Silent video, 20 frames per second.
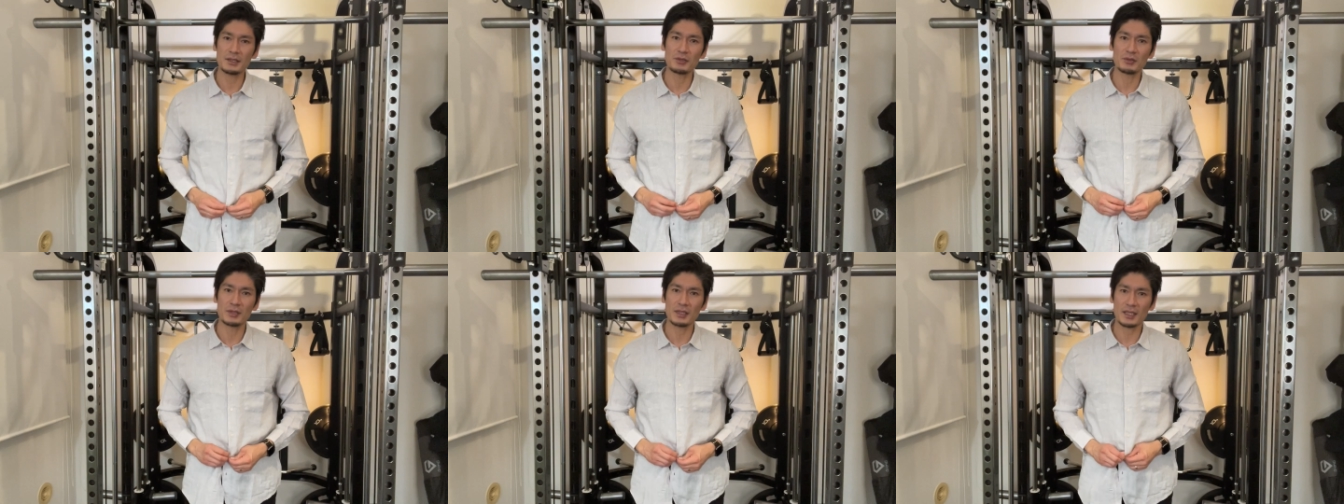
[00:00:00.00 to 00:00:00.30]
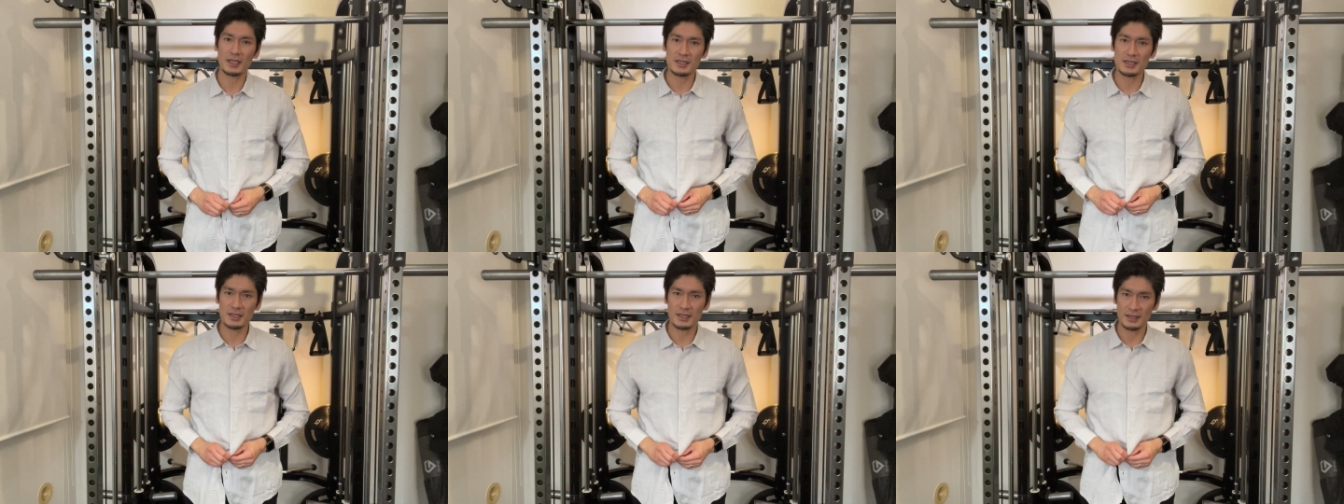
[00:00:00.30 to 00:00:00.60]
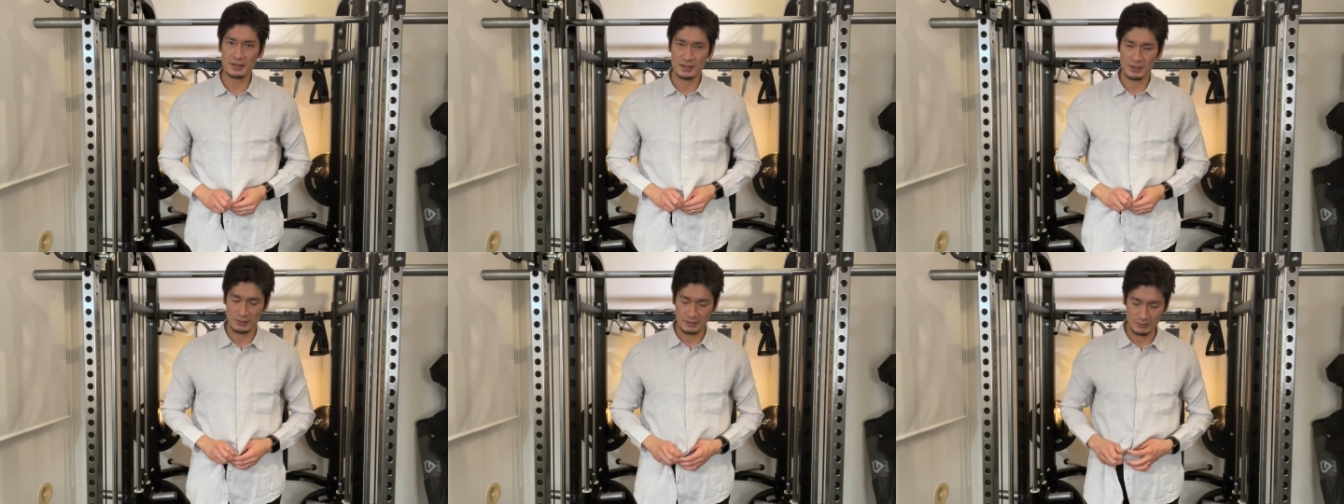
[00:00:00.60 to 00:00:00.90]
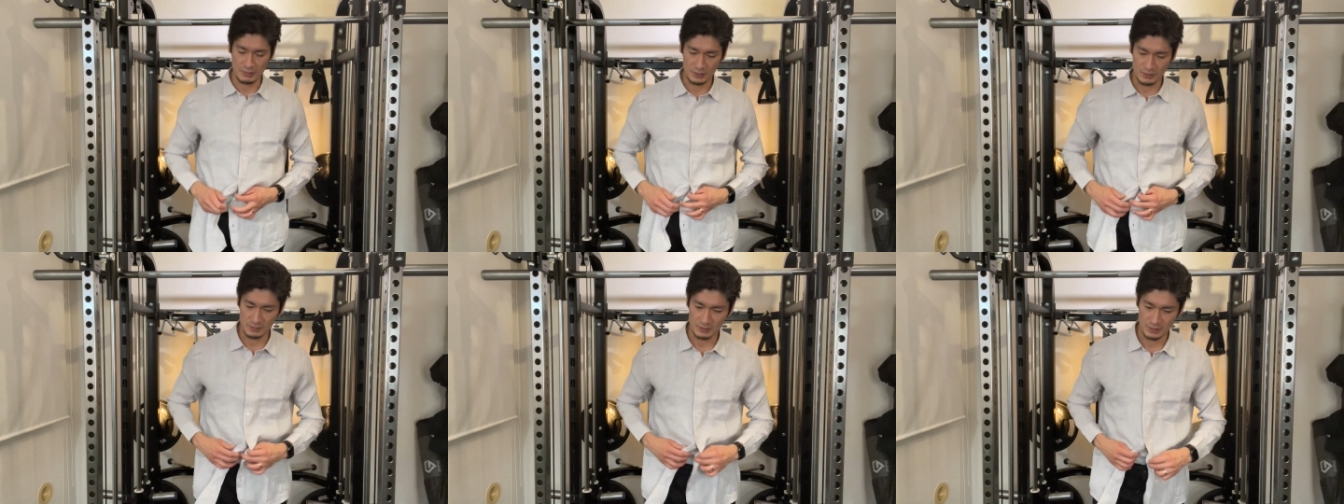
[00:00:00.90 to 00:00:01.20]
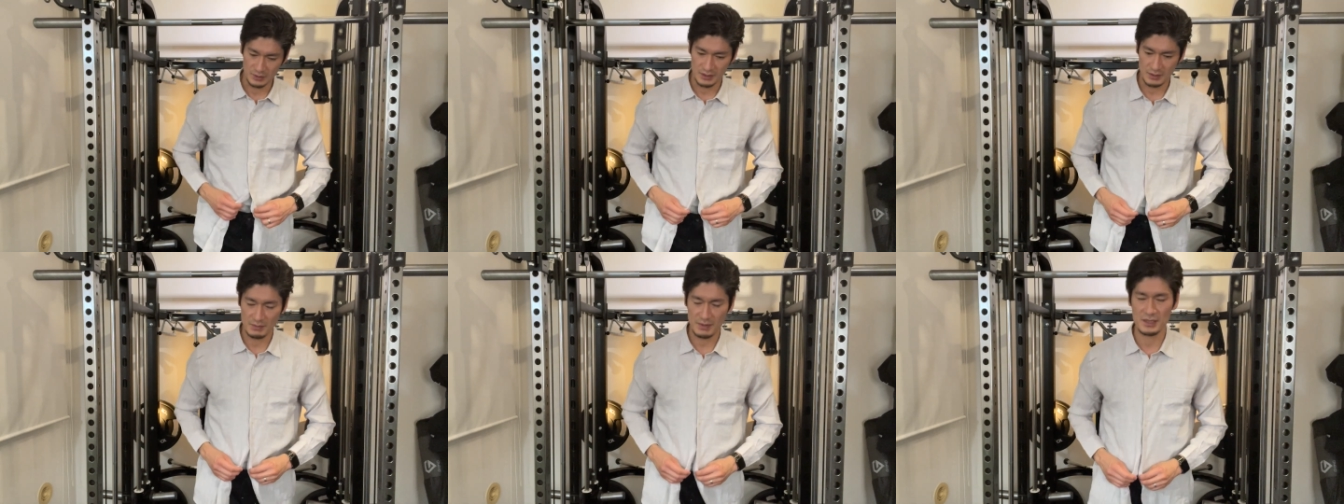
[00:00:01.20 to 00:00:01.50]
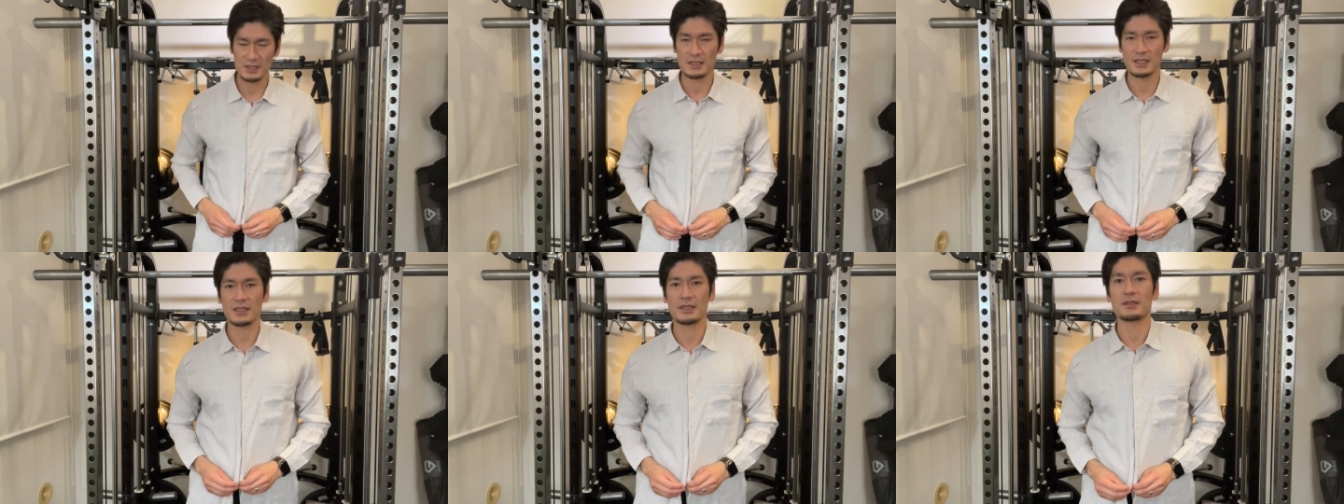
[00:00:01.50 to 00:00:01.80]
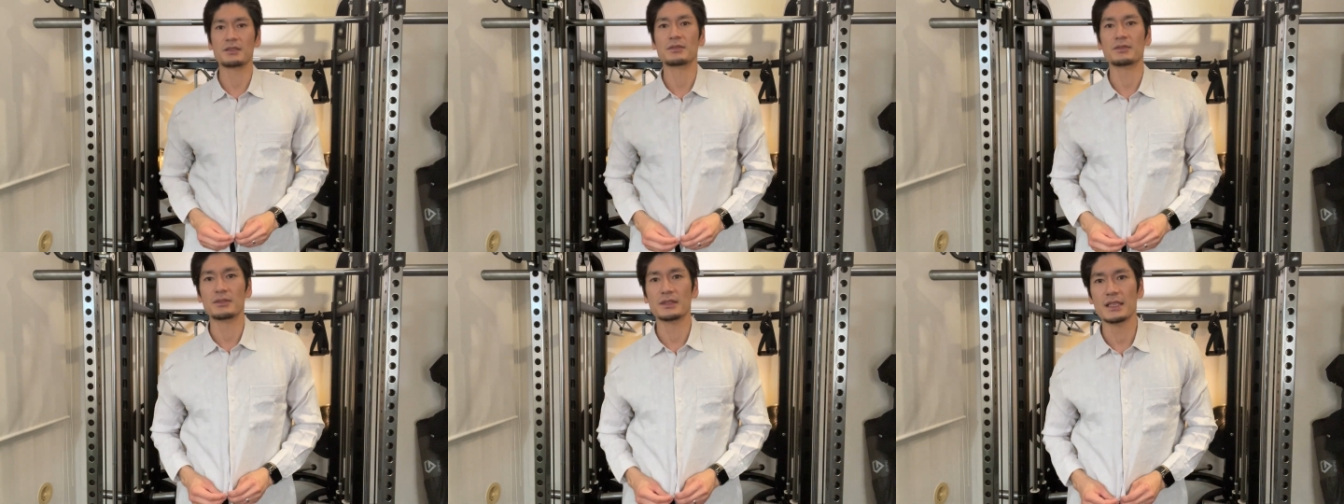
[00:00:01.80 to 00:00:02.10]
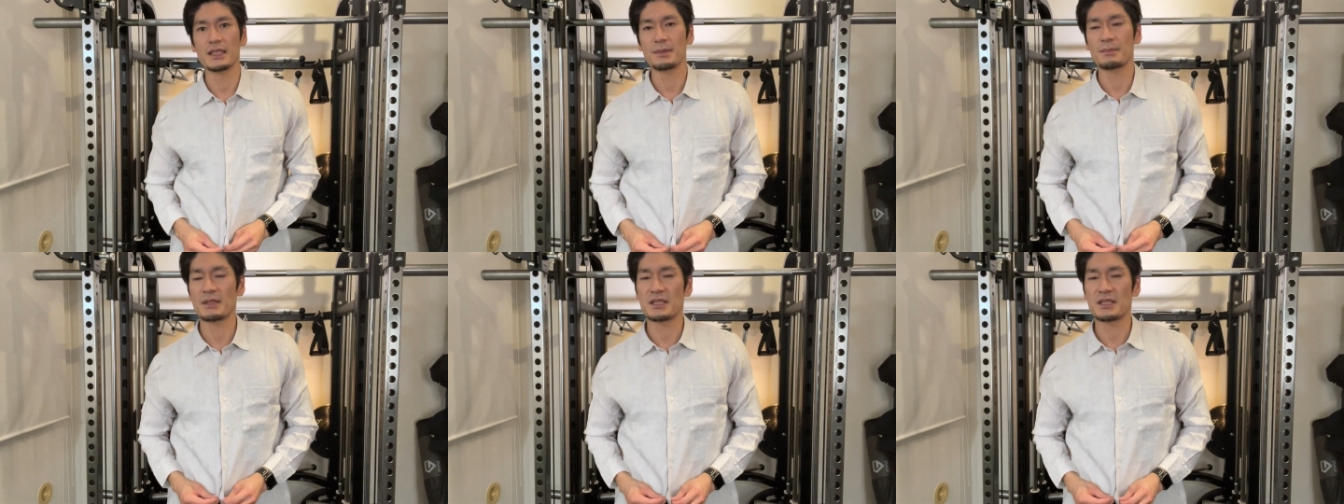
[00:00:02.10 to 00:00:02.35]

どんな感じかっていうのは僕もイメージできるんで、